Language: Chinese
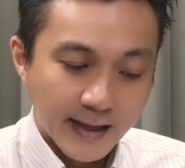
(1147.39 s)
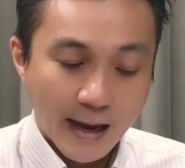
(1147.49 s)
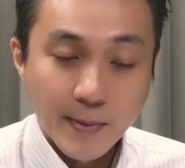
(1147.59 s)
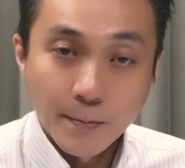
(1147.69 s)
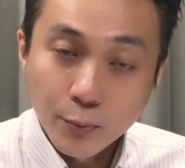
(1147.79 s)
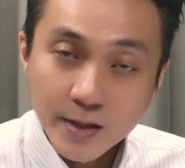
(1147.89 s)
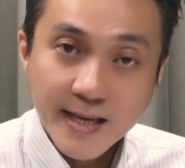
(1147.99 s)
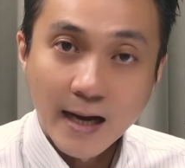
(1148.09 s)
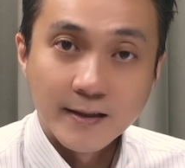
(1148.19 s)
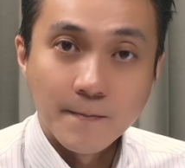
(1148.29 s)
改变不一
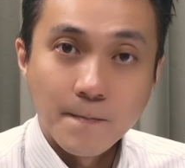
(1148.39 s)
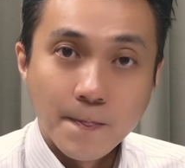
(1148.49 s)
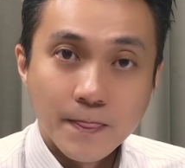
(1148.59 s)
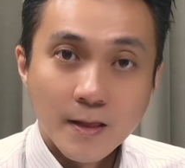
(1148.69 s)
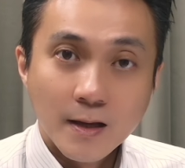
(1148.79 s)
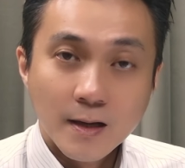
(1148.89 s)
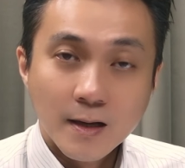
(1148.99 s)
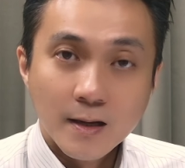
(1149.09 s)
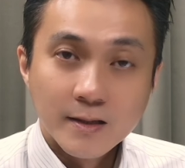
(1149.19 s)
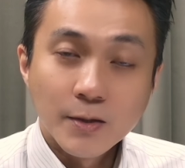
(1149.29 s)
样了？
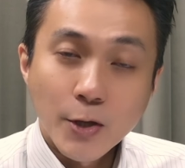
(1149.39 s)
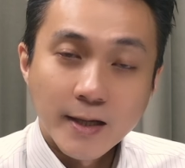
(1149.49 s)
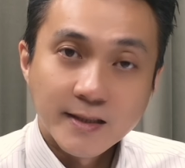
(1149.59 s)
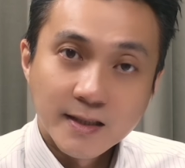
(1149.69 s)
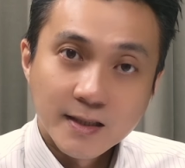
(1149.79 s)
对不对？